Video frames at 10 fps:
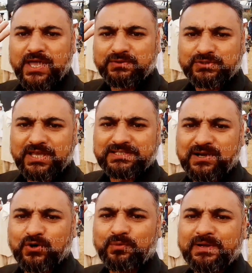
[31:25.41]
एक दूसरे के
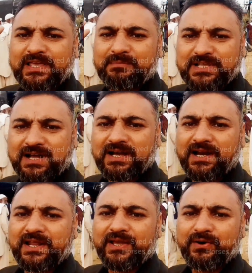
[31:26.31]
साथ घुल मिल के मजाक
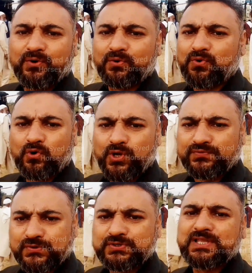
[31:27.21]
कर रहे हैं और उनको कोई
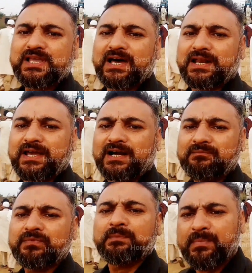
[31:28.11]
अफसोस नहीं हारने का
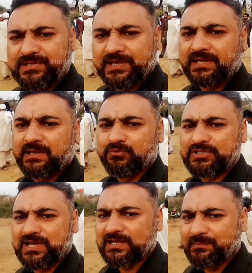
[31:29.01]
बेशक इनके
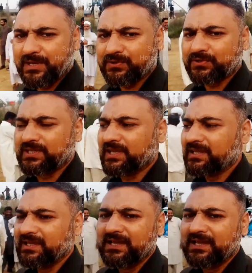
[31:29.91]
पूरे साल की मेहनत होती है